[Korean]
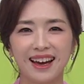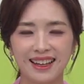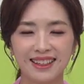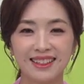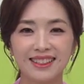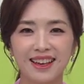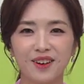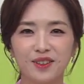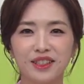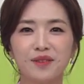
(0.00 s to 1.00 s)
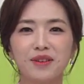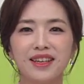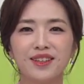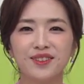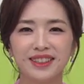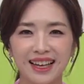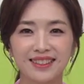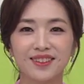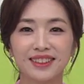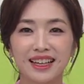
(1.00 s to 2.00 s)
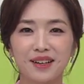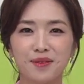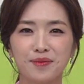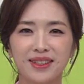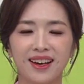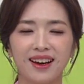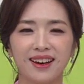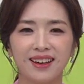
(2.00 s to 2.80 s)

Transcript: 안녕하세요. TVU 다정다감입니다.